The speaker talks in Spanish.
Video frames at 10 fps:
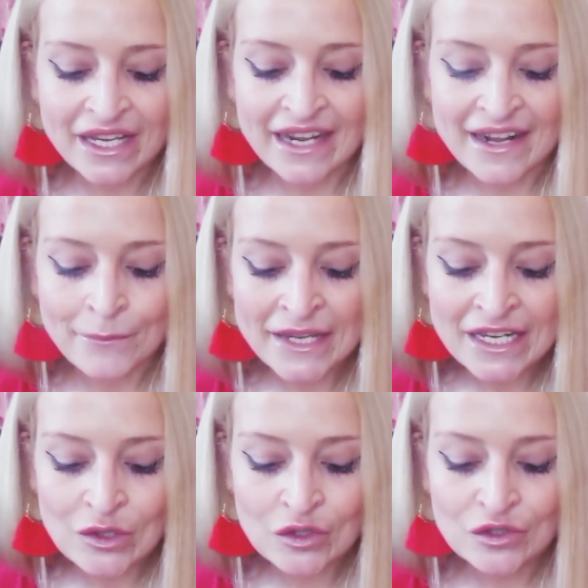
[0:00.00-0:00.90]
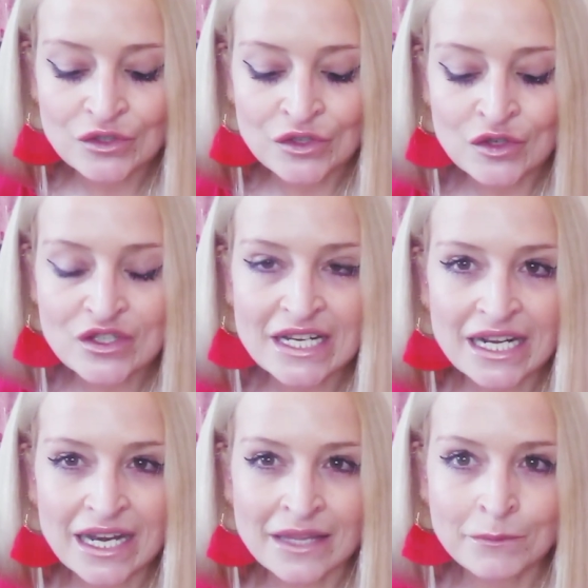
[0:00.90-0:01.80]
caramelo, rosa,
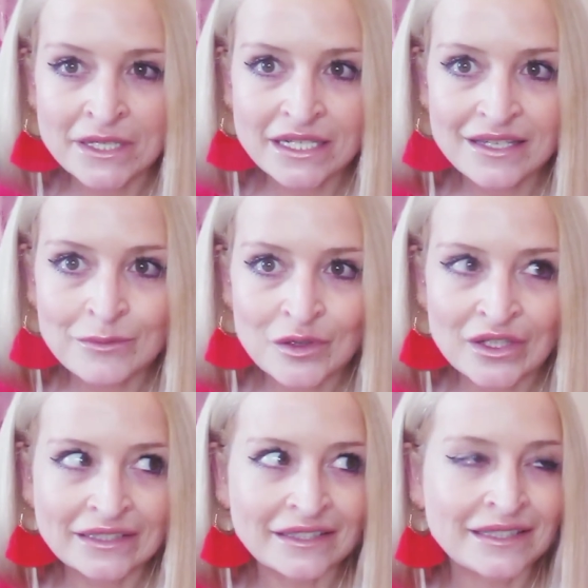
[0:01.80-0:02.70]
jazmín y violeta.